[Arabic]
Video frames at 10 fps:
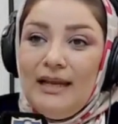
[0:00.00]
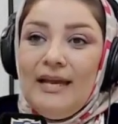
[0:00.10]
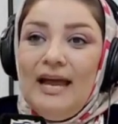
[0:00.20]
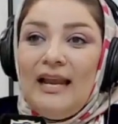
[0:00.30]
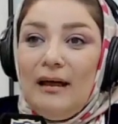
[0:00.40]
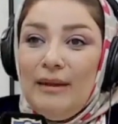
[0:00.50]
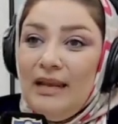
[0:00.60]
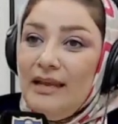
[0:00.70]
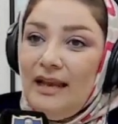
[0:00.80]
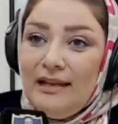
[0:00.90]

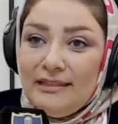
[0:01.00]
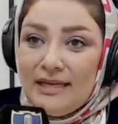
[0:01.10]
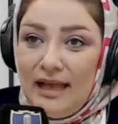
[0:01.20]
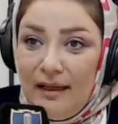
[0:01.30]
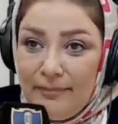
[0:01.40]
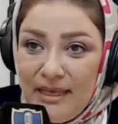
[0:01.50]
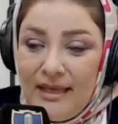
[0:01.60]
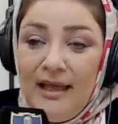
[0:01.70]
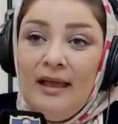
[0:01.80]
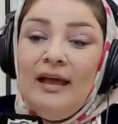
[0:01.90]
للعمليه
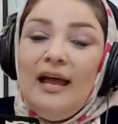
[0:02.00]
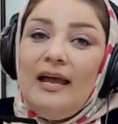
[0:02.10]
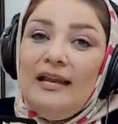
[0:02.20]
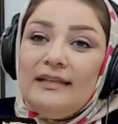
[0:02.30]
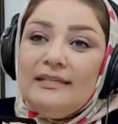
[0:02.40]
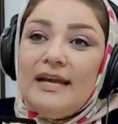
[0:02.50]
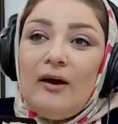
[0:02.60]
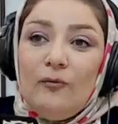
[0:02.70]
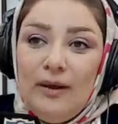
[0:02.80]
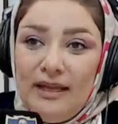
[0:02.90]
الانتخابيه التي
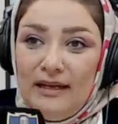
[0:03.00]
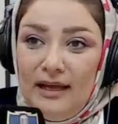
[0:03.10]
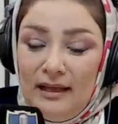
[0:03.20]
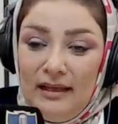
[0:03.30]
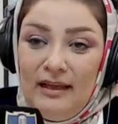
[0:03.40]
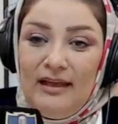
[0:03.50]
عودنا